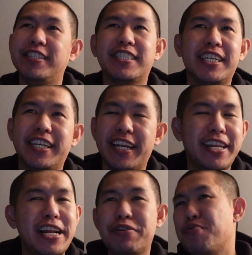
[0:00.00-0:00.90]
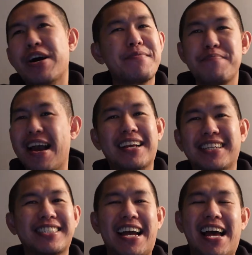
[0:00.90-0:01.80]
instingnya dia luar
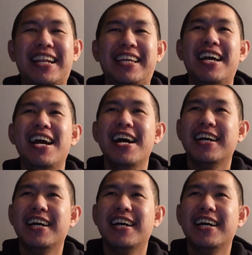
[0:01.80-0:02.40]
biasa sekali.